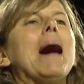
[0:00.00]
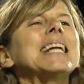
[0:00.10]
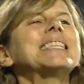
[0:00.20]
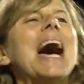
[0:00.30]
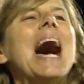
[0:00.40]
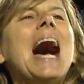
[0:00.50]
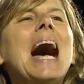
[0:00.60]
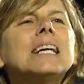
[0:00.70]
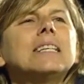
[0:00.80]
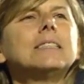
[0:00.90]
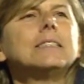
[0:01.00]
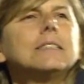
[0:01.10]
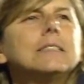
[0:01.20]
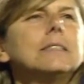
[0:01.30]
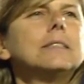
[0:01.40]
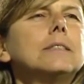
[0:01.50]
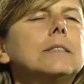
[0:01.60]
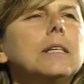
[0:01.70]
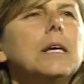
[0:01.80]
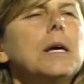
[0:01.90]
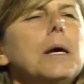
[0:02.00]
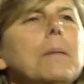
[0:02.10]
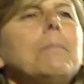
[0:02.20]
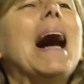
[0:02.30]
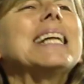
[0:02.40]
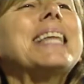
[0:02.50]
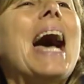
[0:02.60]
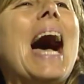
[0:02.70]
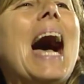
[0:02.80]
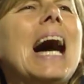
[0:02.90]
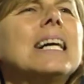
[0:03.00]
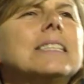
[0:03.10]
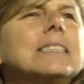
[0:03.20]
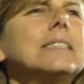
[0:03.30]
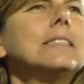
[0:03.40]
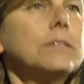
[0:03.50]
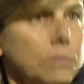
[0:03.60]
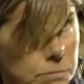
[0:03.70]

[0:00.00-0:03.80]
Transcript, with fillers: allenatrice, perché diventare allenatrice della Nazionale è sempre stato